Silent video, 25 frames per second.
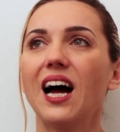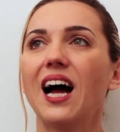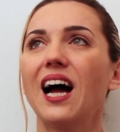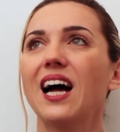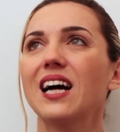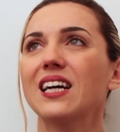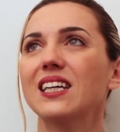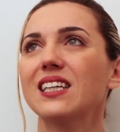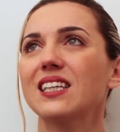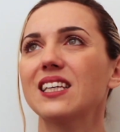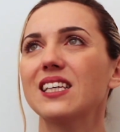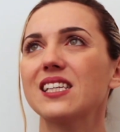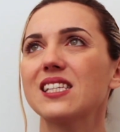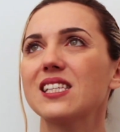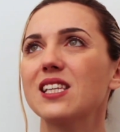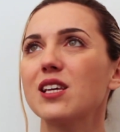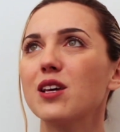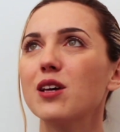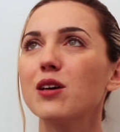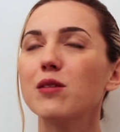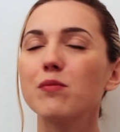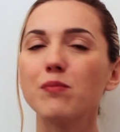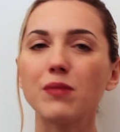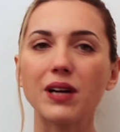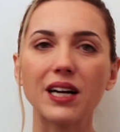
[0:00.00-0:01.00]
anche
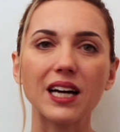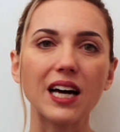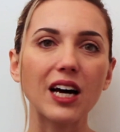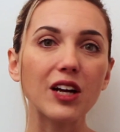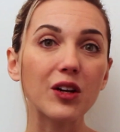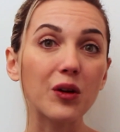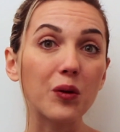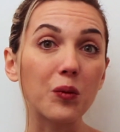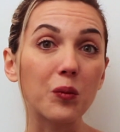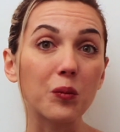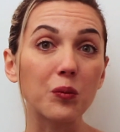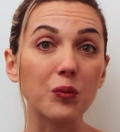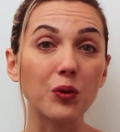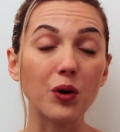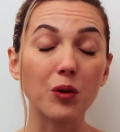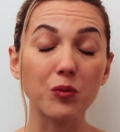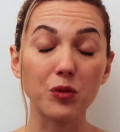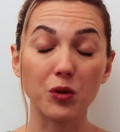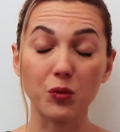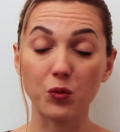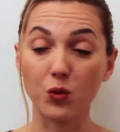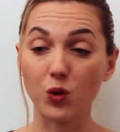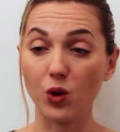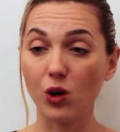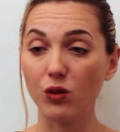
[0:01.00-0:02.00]
se magari un po'
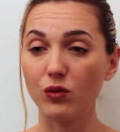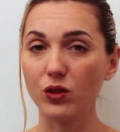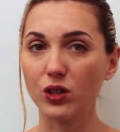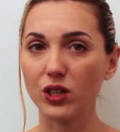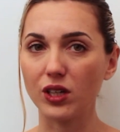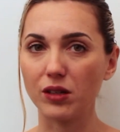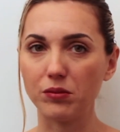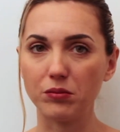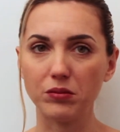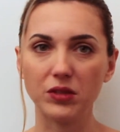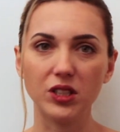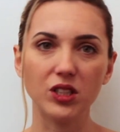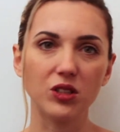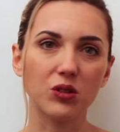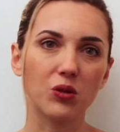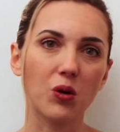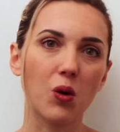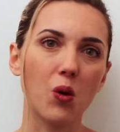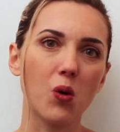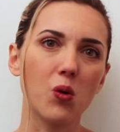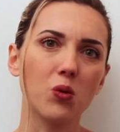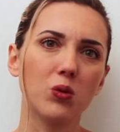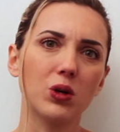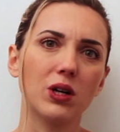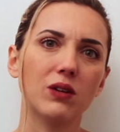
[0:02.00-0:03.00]
mi muovo,
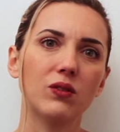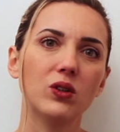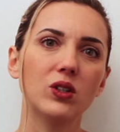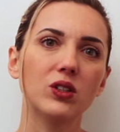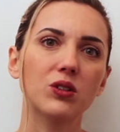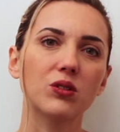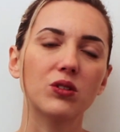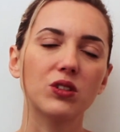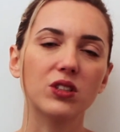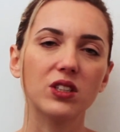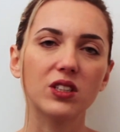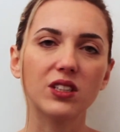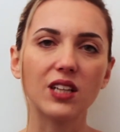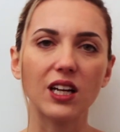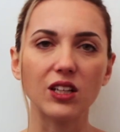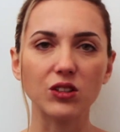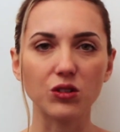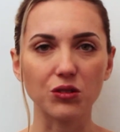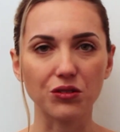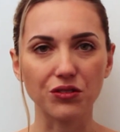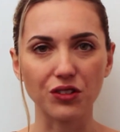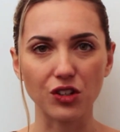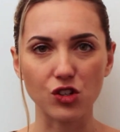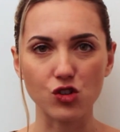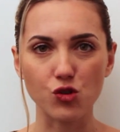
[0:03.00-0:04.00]
cammino o una volta ogni
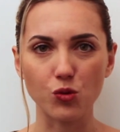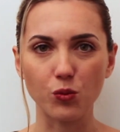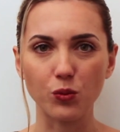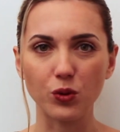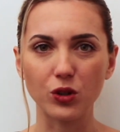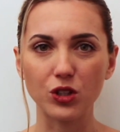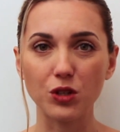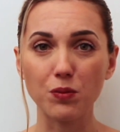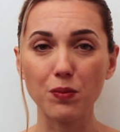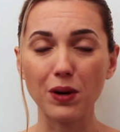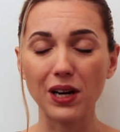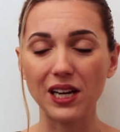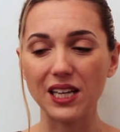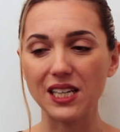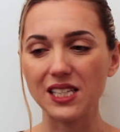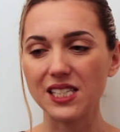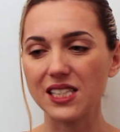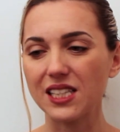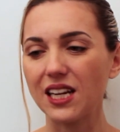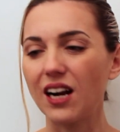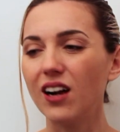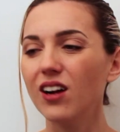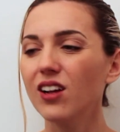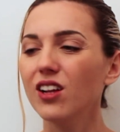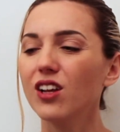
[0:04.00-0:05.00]
tanto faccio un po' di
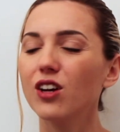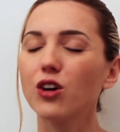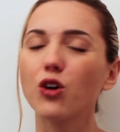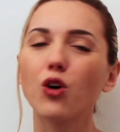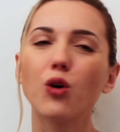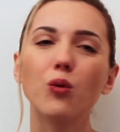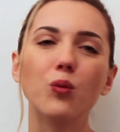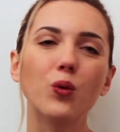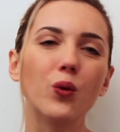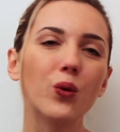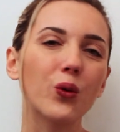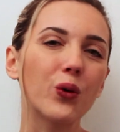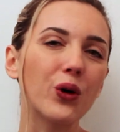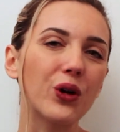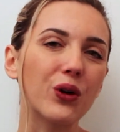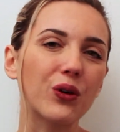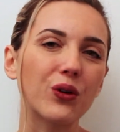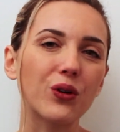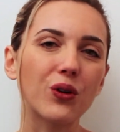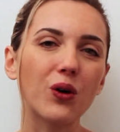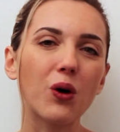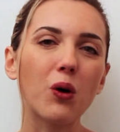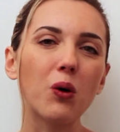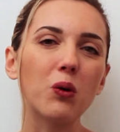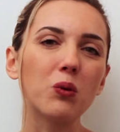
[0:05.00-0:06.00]
palestra, comunque
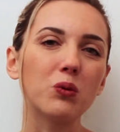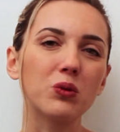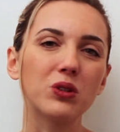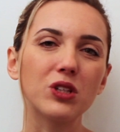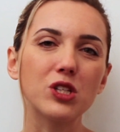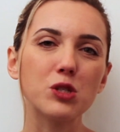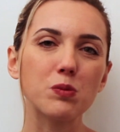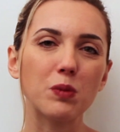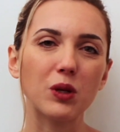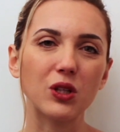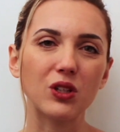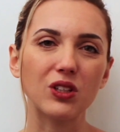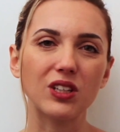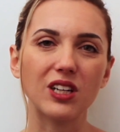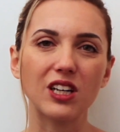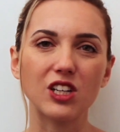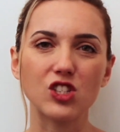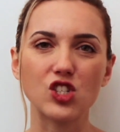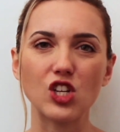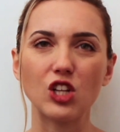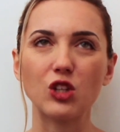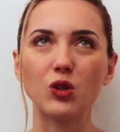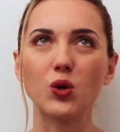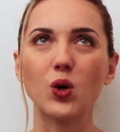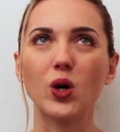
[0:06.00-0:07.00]
non ho un dispendio
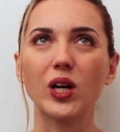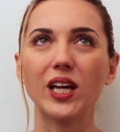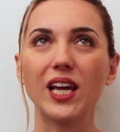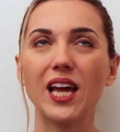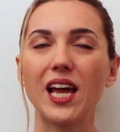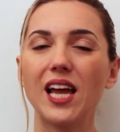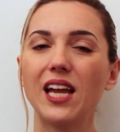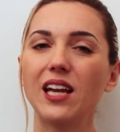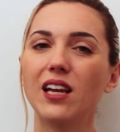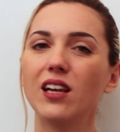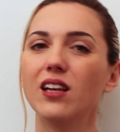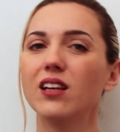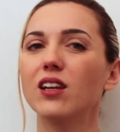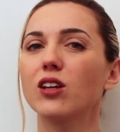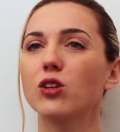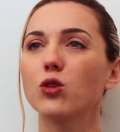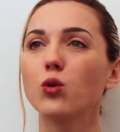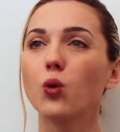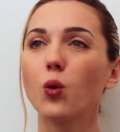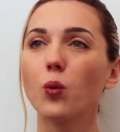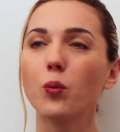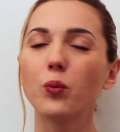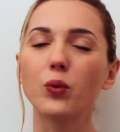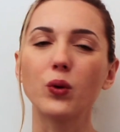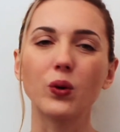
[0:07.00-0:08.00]
energetico che è il
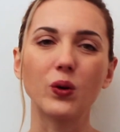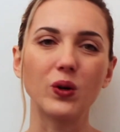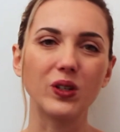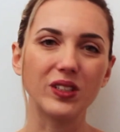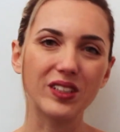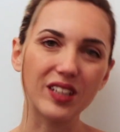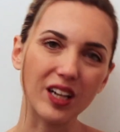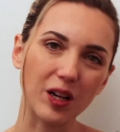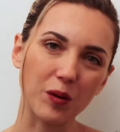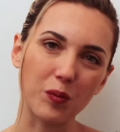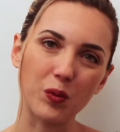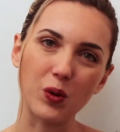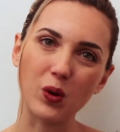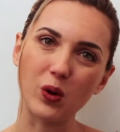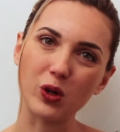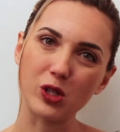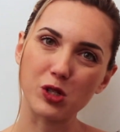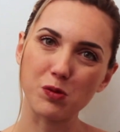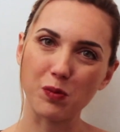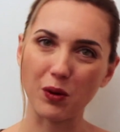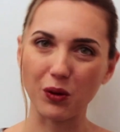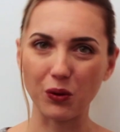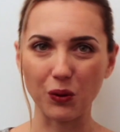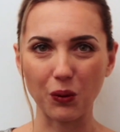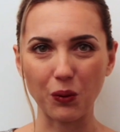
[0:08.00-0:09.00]
doppio o il triplo
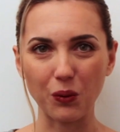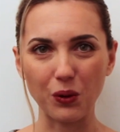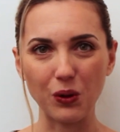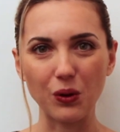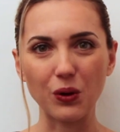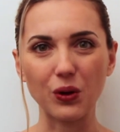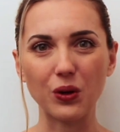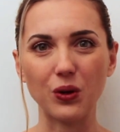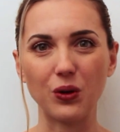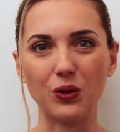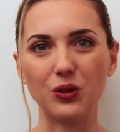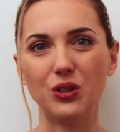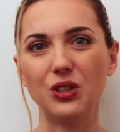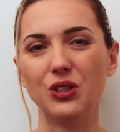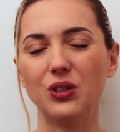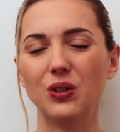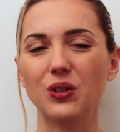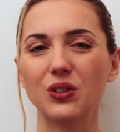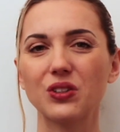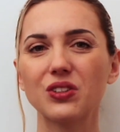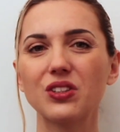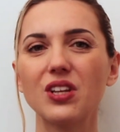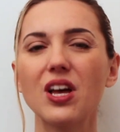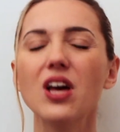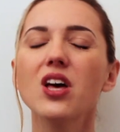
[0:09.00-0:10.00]
rispetto a quello che ho di
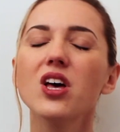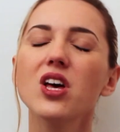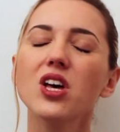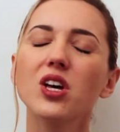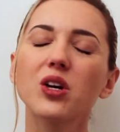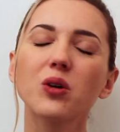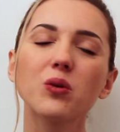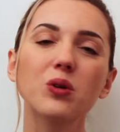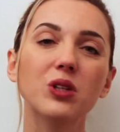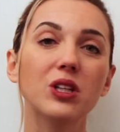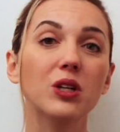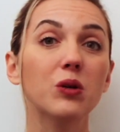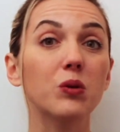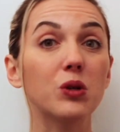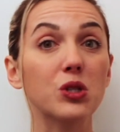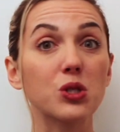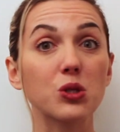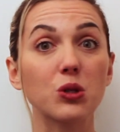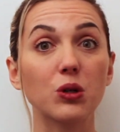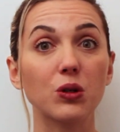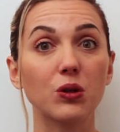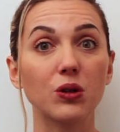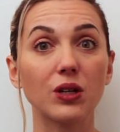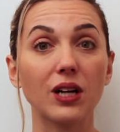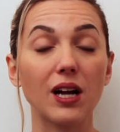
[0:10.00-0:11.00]
notte, quindi
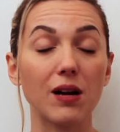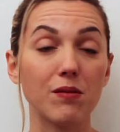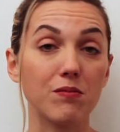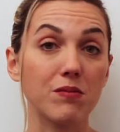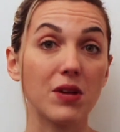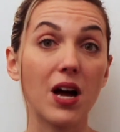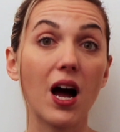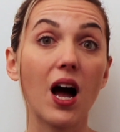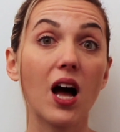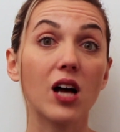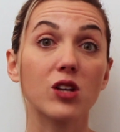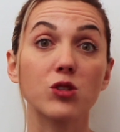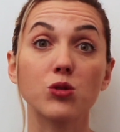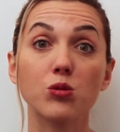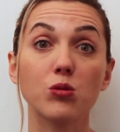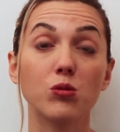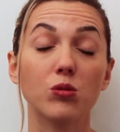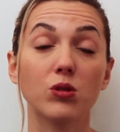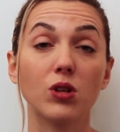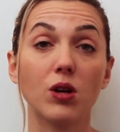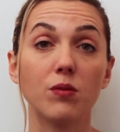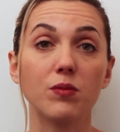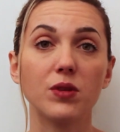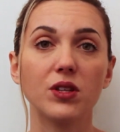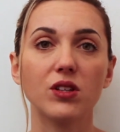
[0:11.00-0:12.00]
questo non cambia
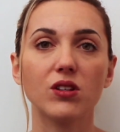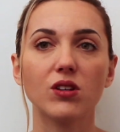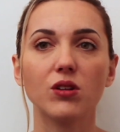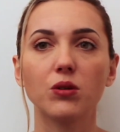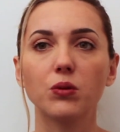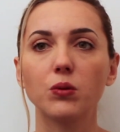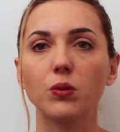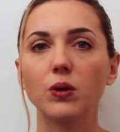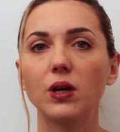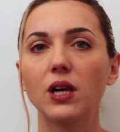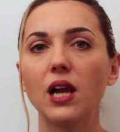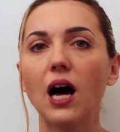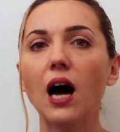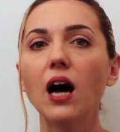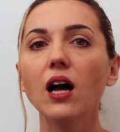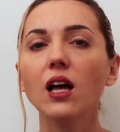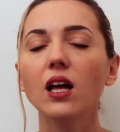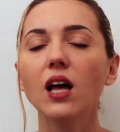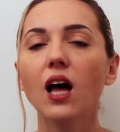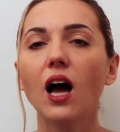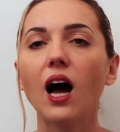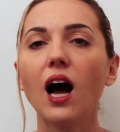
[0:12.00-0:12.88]
assolutamente nulla.